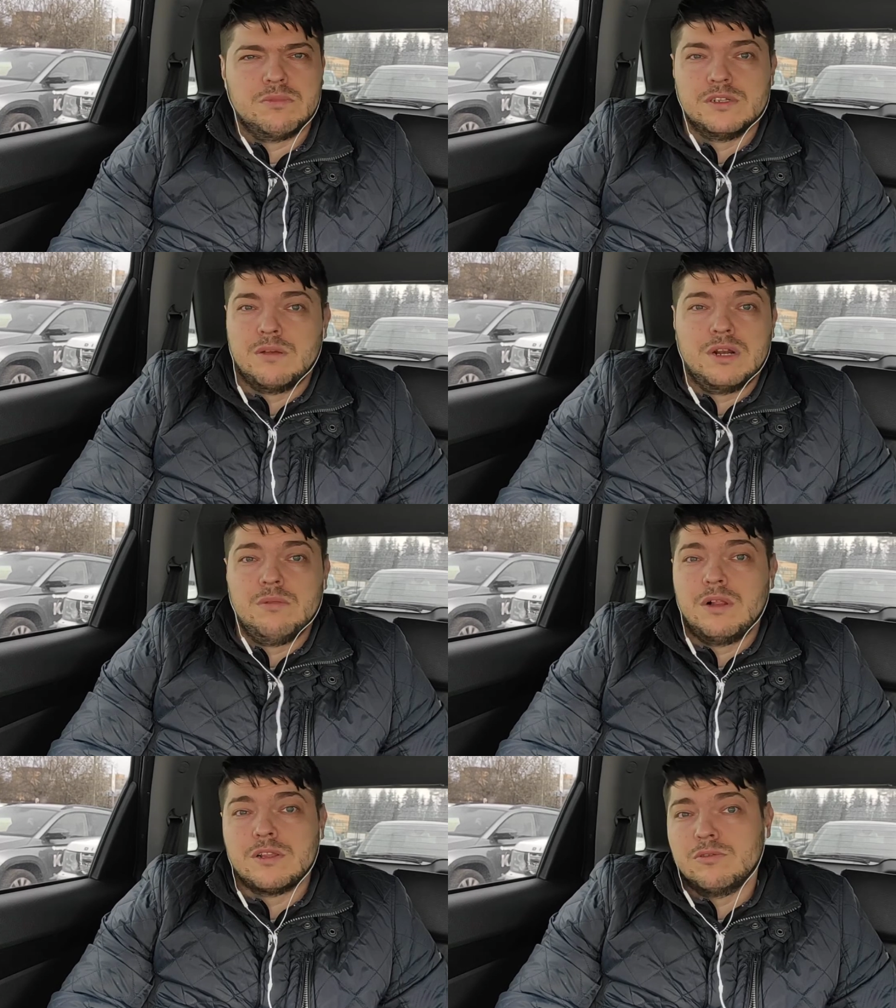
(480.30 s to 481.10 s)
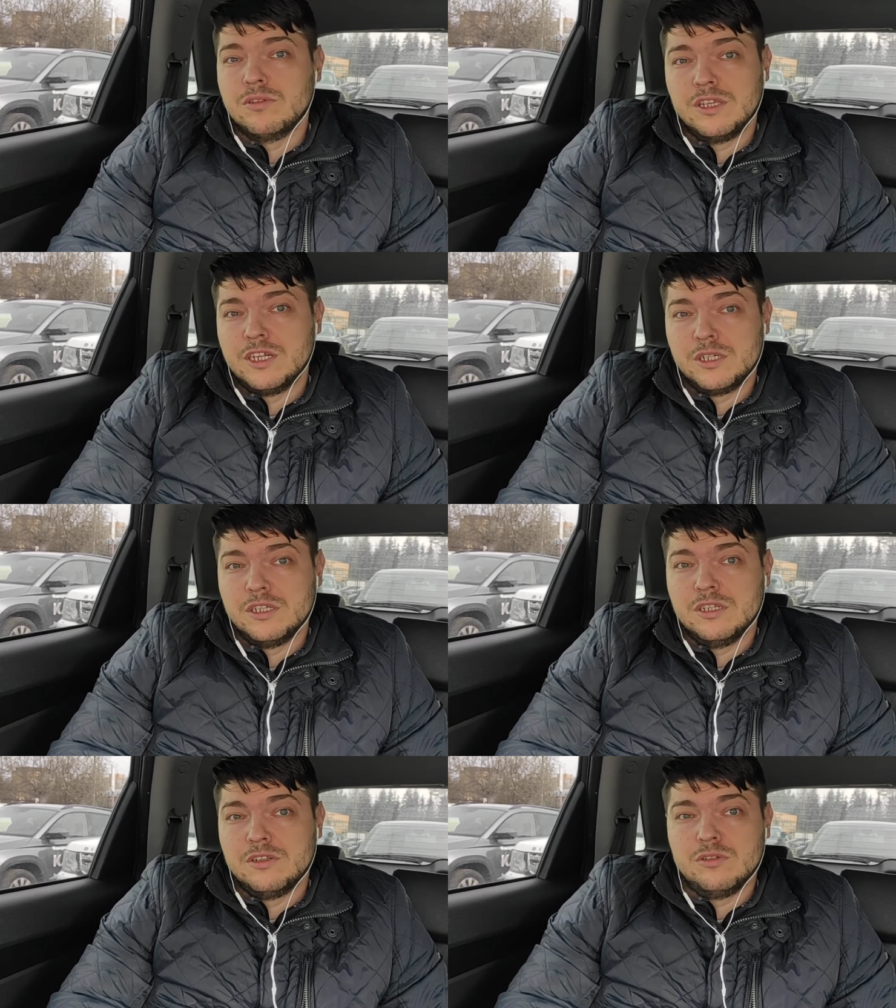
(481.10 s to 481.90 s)
там разобрал балкон
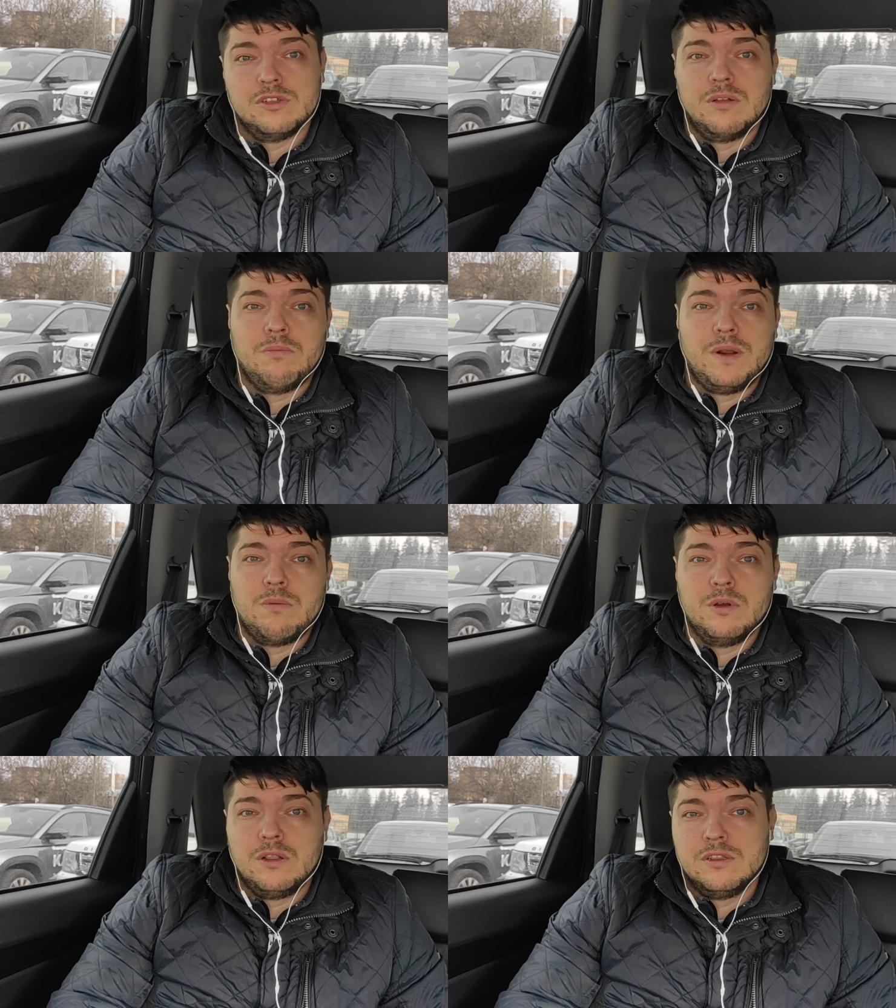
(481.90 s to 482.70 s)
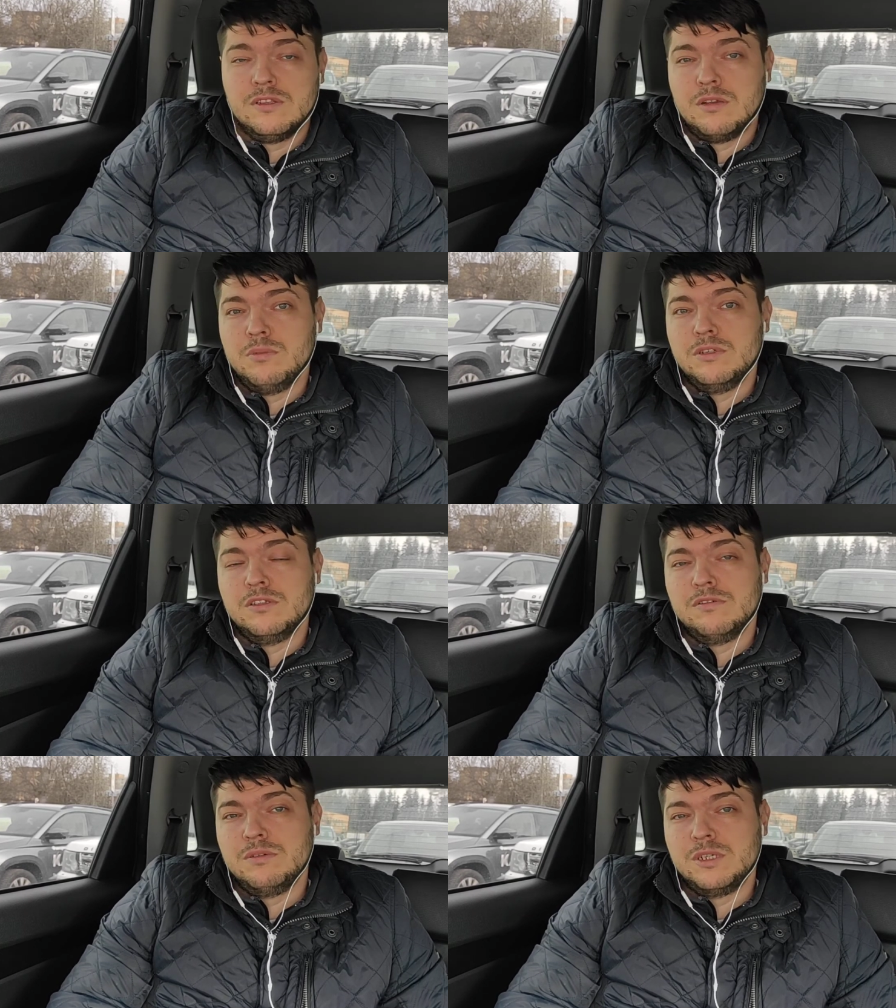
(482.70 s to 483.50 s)
неожиданно, то есть там поработал над собой,
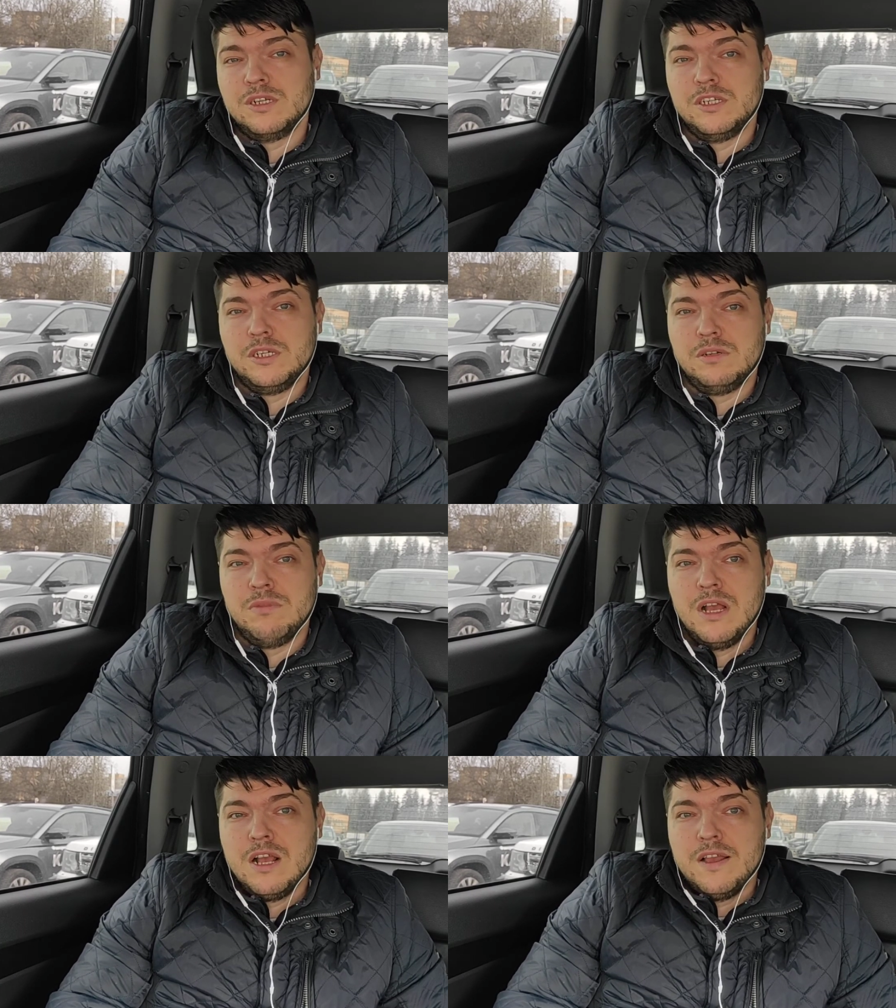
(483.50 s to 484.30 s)
над своим жилищем.